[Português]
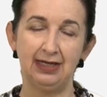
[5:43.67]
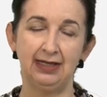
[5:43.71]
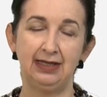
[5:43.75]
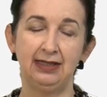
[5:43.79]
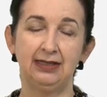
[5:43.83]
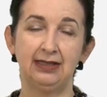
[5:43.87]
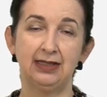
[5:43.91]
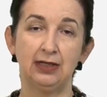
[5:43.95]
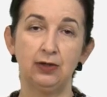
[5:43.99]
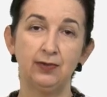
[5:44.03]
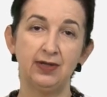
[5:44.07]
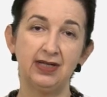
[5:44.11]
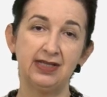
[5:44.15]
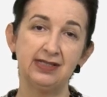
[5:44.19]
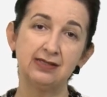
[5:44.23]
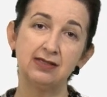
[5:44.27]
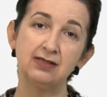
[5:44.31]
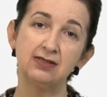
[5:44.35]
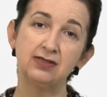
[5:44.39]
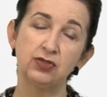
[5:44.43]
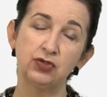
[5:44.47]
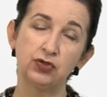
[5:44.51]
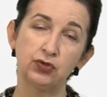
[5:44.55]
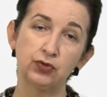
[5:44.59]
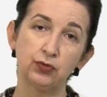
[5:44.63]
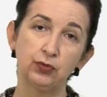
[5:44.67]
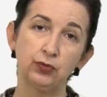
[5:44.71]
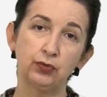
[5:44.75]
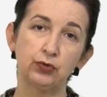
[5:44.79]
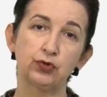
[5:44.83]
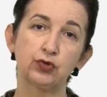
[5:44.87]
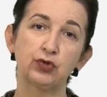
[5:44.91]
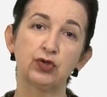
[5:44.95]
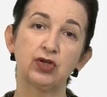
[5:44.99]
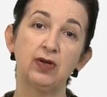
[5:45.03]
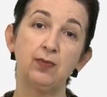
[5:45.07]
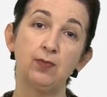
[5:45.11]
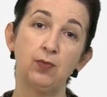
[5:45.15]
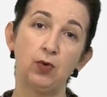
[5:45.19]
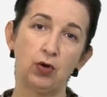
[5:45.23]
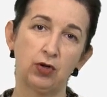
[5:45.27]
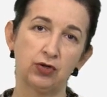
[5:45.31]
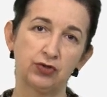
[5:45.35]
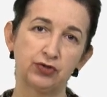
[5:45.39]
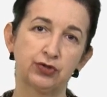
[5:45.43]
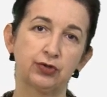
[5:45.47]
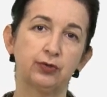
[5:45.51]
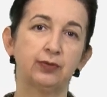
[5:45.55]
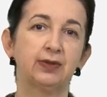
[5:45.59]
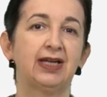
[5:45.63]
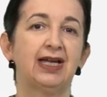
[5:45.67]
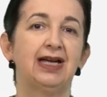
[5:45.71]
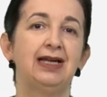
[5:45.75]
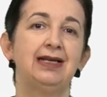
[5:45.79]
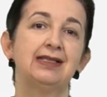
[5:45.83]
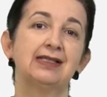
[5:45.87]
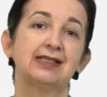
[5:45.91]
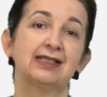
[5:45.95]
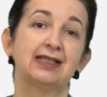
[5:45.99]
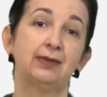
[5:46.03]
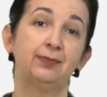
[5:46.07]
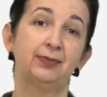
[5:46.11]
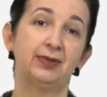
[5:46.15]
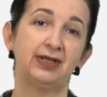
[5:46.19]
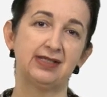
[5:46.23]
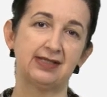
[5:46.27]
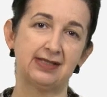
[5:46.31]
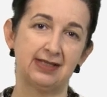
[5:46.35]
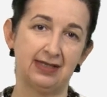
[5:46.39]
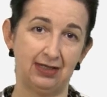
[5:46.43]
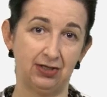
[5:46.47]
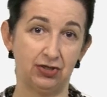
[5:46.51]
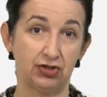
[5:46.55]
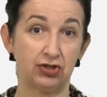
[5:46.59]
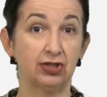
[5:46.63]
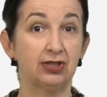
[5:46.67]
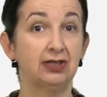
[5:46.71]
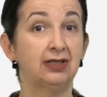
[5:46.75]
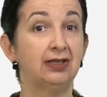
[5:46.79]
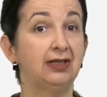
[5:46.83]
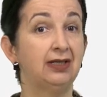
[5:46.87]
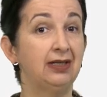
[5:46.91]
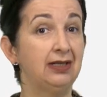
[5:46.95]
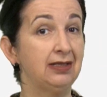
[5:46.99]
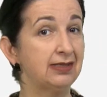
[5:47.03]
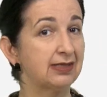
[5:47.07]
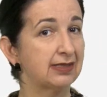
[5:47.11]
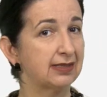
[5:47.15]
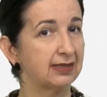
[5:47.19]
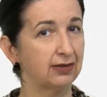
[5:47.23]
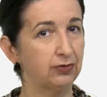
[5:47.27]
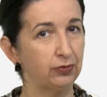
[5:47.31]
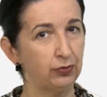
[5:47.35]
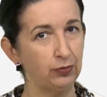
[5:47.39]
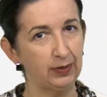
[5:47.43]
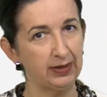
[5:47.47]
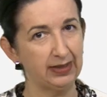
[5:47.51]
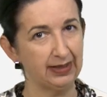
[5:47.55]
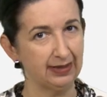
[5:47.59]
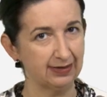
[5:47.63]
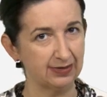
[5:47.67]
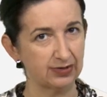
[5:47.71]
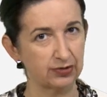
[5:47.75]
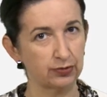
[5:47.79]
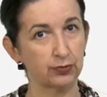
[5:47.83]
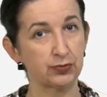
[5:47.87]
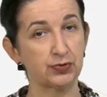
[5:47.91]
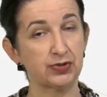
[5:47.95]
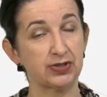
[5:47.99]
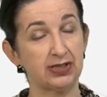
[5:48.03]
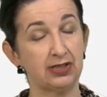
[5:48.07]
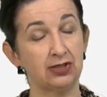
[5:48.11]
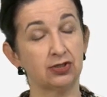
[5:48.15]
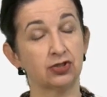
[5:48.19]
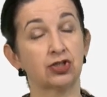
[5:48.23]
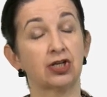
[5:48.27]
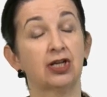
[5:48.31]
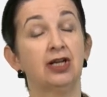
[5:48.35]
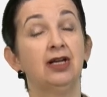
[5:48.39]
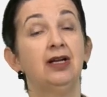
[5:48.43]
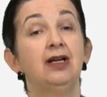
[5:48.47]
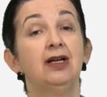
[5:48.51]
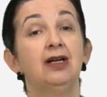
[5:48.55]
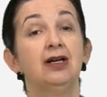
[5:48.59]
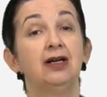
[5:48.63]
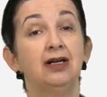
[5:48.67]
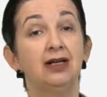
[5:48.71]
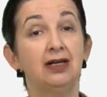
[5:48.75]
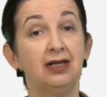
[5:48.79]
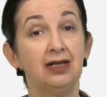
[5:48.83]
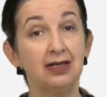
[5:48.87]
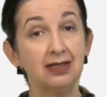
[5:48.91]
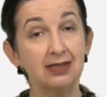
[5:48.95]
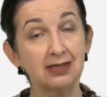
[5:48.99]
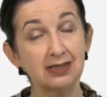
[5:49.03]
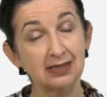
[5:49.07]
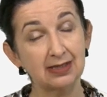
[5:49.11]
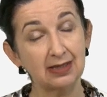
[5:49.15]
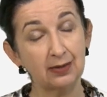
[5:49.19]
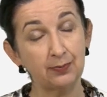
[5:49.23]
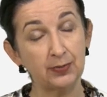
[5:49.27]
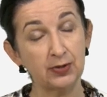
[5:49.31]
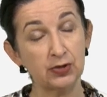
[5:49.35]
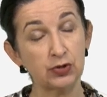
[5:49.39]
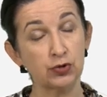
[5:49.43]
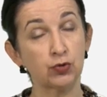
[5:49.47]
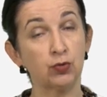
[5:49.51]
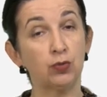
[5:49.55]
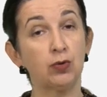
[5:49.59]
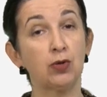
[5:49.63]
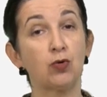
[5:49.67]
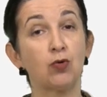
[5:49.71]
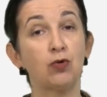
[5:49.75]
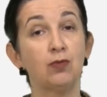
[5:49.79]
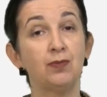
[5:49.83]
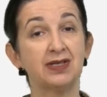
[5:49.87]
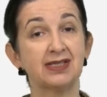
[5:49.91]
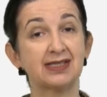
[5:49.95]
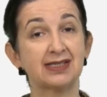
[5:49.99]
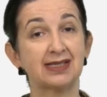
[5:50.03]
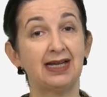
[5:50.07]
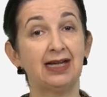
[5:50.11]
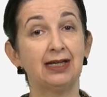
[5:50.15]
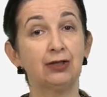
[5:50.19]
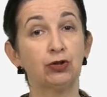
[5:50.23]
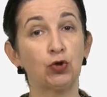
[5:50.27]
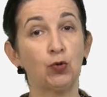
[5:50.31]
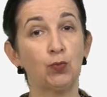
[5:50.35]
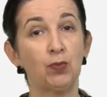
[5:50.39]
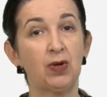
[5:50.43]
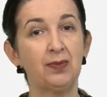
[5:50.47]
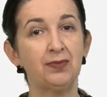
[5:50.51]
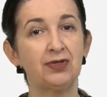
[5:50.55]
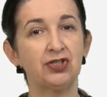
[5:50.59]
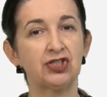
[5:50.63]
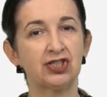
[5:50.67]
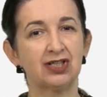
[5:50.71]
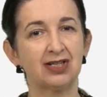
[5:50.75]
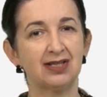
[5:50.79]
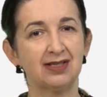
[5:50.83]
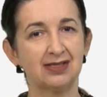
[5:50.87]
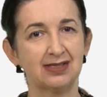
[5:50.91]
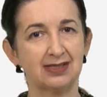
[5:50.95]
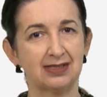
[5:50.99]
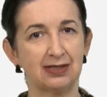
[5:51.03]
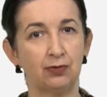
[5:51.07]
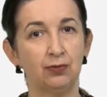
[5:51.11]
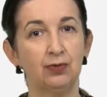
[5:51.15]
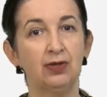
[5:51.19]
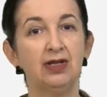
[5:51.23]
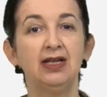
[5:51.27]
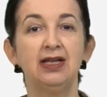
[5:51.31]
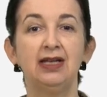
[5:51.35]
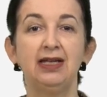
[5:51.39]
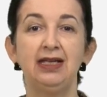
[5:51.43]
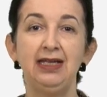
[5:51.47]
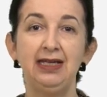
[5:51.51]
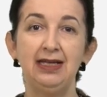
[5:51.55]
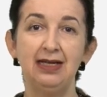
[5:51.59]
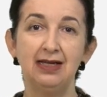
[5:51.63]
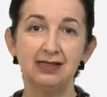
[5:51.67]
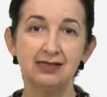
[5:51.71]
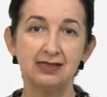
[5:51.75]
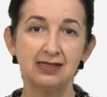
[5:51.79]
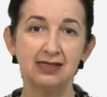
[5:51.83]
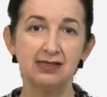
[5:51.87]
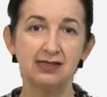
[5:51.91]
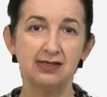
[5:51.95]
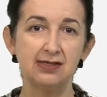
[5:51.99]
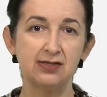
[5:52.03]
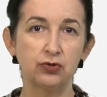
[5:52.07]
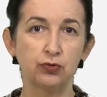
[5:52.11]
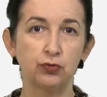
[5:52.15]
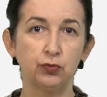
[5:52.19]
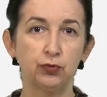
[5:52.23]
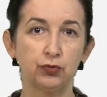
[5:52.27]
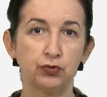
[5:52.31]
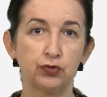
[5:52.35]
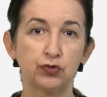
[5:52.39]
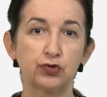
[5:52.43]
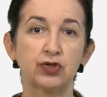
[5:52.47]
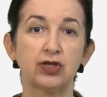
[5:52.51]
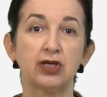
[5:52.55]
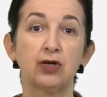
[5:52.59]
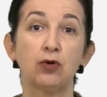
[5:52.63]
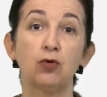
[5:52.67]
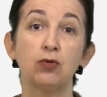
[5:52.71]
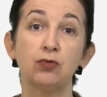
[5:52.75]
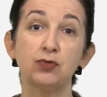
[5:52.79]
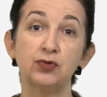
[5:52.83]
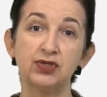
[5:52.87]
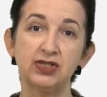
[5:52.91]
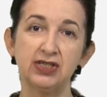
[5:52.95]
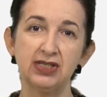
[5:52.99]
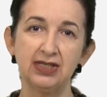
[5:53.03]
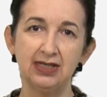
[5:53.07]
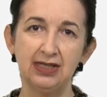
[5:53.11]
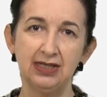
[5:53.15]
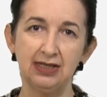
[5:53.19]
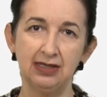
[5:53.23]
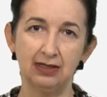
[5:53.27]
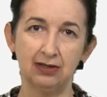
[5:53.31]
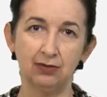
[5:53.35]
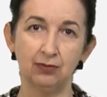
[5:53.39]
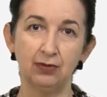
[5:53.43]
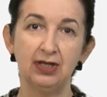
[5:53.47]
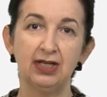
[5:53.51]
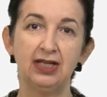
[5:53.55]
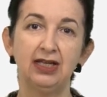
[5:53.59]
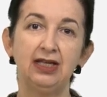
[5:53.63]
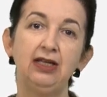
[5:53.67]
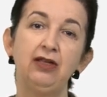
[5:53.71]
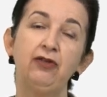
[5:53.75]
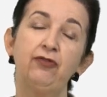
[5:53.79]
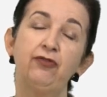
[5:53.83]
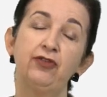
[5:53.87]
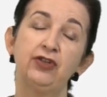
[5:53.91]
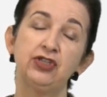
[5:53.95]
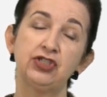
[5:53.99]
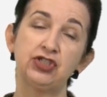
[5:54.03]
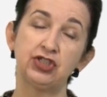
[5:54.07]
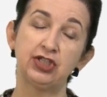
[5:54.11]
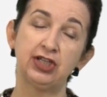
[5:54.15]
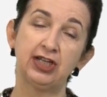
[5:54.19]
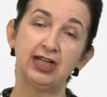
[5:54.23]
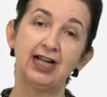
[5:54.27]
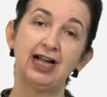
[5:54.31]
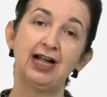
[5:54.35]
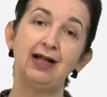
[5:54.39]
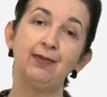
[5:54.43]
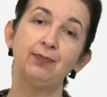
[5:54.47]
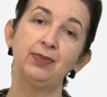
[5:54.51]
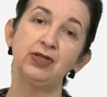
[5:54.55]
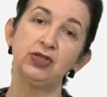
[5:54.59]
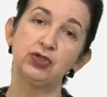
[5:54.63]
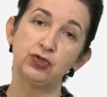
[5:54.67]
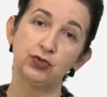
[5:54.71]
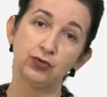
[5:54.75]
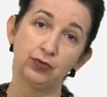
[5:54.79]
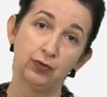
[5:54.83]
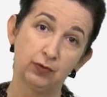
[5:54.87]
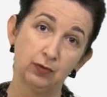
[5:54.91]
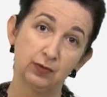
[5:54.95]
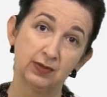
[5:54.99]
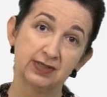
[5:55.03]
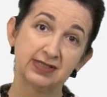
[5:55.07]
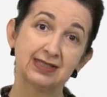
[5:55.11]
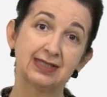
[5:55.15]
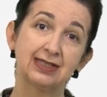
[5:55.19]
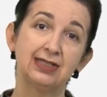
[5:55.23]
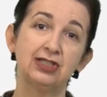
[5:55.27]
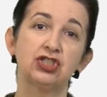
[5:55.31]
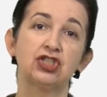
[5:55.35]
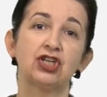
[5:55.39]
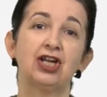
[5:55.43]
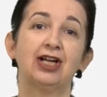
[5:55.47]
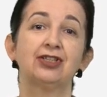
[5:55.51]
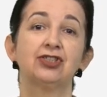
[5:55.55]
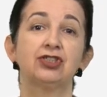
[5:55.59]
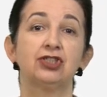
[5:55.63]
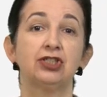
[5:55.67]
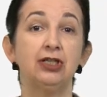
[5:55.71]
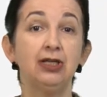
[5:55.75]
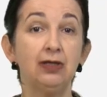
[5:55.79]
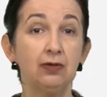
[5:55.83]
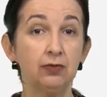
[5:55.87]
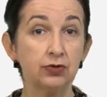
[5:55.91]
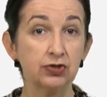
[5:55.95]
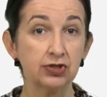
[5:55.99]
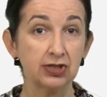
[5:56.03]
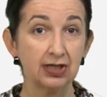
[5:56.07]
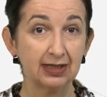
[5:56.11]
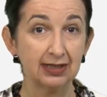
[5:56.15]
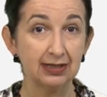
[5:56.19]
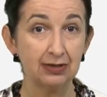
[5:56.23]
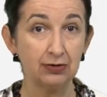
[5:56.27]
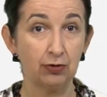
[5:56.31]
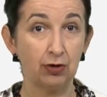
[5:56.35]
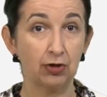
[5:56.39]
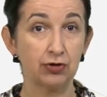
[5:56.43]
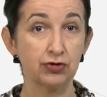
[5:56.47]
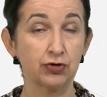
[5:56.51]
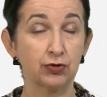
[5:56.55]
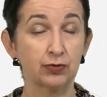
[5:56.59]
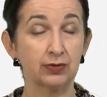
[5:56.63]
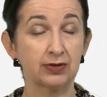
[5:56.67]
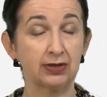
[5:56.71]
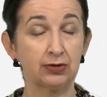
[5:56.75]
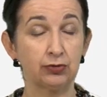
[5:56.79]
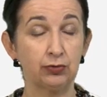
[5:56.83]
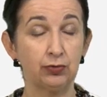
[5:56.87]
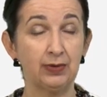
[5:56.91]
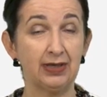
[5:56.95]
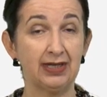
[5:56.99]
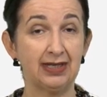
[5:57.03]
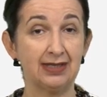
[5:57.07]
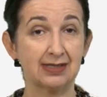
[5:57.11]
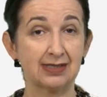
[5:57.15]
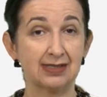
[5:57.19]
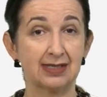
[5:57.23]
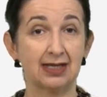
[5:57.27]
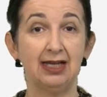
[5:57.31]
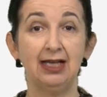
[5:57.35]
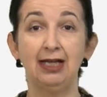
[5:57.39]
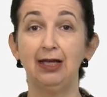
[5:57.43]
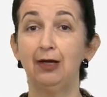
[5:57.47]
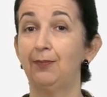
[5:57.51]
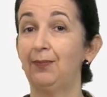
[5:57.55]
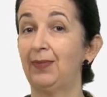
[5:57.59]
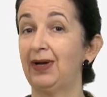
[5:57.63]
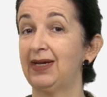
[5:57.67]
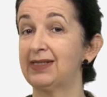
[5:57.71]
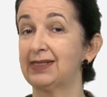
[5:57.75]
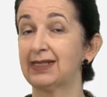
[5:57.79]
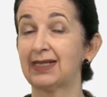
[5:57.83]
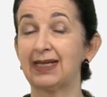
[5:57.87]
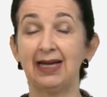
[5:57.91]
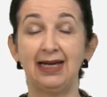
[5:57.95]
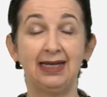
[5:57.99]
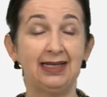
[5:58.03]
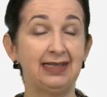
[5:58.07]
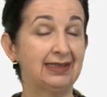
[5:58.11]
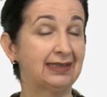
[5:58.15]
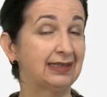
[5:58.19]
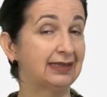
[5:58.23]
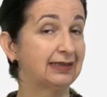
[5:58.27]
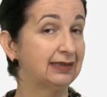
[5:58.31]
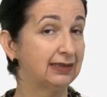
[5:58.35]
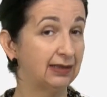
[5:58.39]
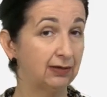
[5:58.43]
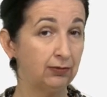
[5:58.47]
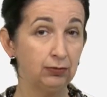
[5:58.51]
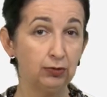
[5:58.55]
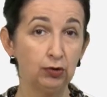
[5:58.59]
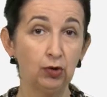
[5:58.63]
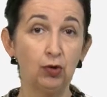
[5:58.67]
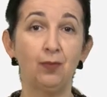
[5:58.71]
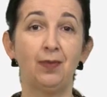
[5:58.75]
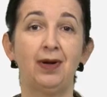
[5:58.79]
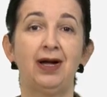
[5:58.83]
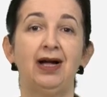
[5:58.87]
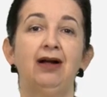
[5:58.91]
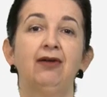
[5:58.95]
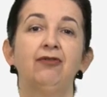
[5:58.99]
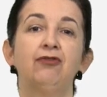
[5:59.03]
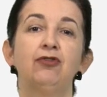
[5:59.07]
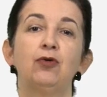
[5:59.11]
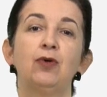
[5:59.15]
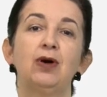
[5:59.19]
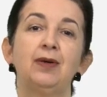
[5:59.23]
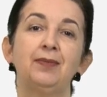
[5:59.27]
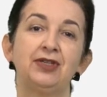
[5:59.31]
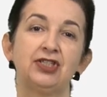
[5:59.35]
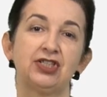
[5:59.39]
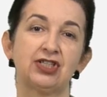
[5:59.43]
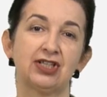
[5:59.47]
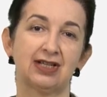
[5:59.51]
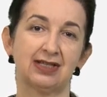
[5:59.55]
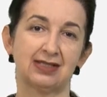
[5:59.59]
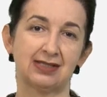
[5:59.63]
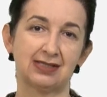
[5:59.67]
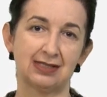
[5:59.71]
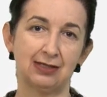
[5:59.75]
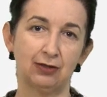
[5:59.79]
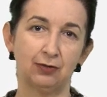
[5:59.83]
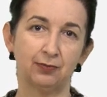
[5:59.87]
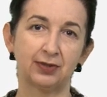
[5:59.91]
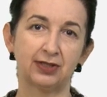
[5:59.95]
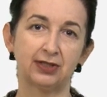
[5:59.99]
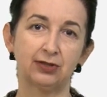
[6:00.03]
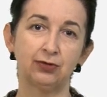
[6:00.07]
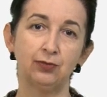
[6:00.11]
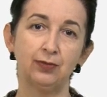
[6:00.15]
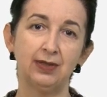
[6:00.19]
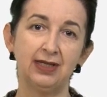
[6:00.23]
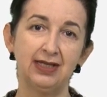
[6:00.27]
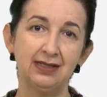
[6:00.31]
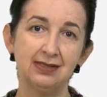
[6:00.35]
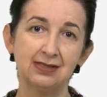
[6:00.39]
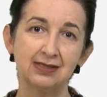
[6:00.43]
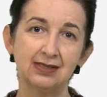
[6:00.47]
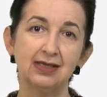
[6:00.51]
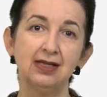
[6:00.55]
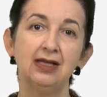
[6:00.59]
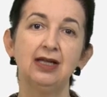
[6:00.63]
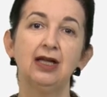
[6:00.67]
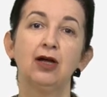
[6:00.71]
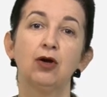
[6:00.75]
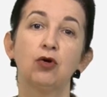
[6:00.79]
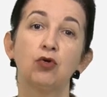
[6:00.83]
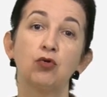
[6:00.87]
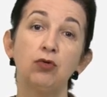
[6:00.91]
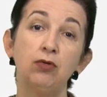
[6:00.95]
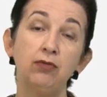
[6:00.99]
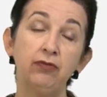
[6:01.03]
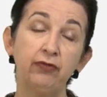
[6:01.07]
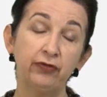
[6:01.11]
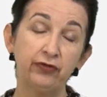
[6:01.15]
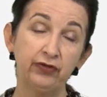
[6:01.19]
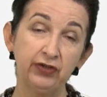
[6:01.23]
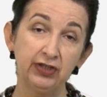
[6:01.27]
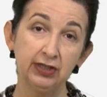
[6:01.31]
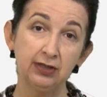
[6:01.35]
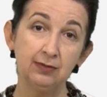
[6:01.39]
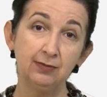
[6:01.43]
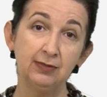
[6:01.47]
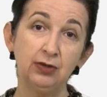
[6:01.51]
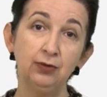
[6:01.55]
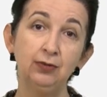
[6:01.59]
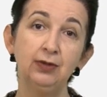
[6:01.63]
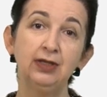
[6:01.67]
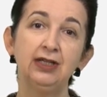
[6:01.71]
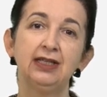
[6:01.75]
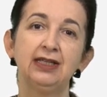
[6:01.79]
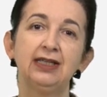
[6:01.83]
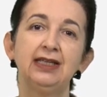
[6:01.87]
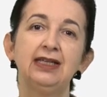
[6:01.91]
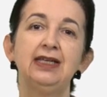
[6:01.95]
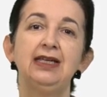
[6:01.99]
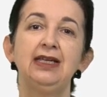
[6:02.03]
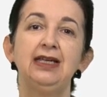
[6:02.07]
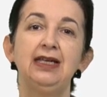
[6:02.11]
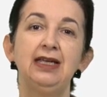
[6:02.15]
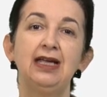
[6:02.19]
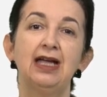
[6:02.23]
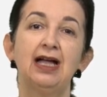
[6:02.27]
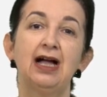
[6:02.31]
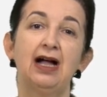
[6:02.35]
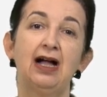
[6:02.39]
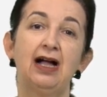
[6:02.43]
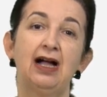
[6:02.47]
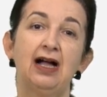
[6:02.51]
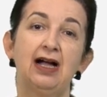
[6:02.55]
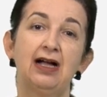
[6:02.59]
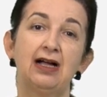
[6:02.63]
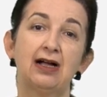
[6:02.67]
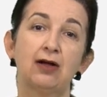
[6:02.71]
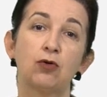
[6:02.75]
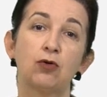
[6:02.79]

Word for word: Então, esses estudos que mostram que ela está presente antes da doença, ou seja, antes da pessoa começar a tomar medicação. E esses estudos que conseguiram investigar pessoas que já tinham o diagnóstico da doença, mas que ainda não tomavam a medicação para a doença, confirmam que a, a